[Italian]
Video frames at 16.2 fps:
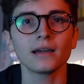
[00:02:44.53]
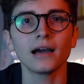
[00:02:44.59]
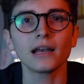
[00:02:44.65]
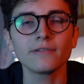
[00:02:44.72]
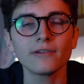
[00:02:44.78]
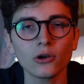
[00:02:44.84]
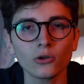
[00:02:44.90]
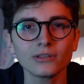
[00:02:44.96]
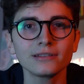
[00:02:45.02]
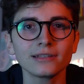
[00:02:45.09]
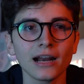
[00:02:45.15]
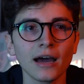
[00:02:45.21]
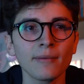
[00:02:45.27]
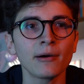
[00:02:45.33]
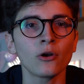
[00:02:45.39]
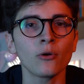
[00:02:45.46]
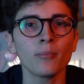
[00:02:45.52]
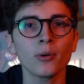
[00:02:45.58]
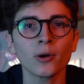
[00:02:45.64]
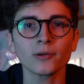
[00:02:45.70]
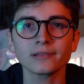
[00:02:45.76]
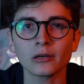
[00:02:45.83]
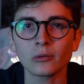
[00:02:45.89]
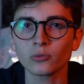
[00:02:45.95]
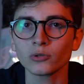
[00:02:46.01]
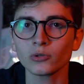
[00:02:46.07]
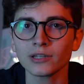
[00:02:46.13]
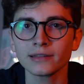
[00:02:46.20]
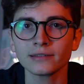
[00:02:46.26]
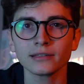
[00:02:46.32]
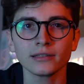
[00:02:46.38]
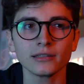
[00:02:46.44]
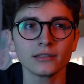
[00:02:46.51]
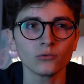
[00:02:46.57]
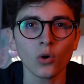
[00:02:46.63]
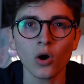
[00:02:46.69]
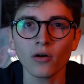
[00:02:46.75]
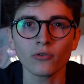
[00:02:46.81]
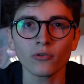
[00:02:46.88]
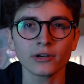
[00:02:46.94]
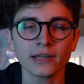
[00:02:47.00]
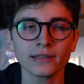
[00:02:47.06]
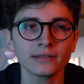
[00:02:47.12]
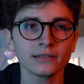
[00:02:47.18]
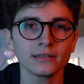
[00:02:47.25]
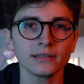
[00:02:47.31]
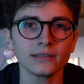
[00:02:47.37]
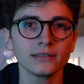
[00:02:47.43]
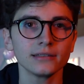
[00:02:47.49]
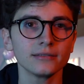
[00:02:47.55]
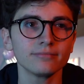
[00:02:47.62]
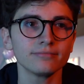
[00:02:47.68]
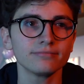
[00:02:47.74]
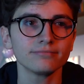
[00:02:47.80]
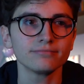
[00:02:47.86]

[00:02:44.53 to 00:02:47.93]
a livello di trama non portano più niente di nuovo, niente di, di,